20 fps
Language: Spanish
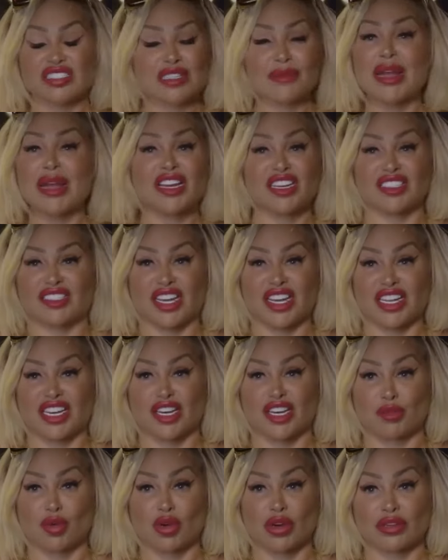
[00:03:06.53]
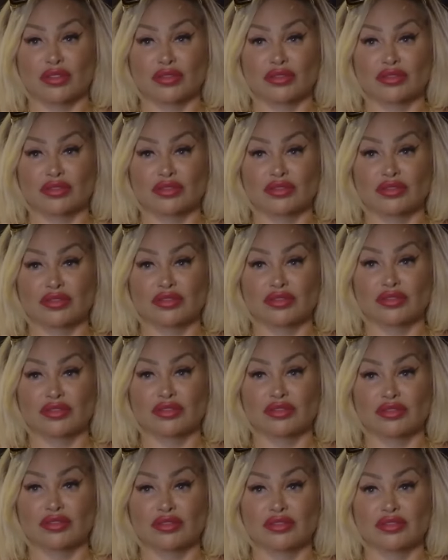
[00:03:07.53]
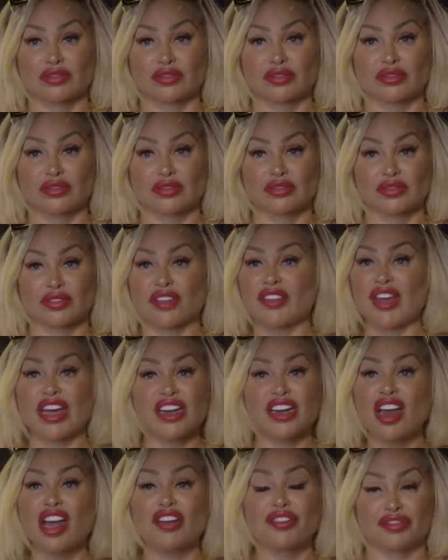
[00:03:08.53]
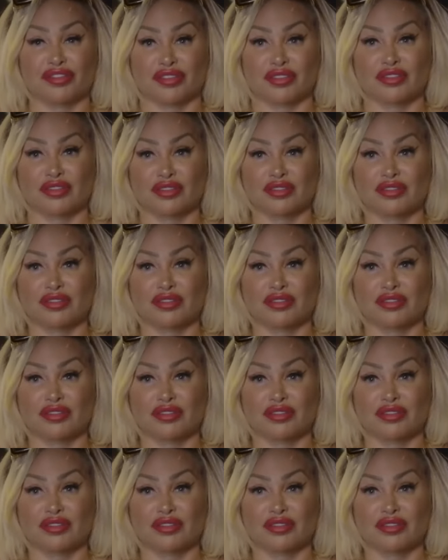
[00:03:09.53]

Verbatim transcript: No lo soportaré más. Estoy harta.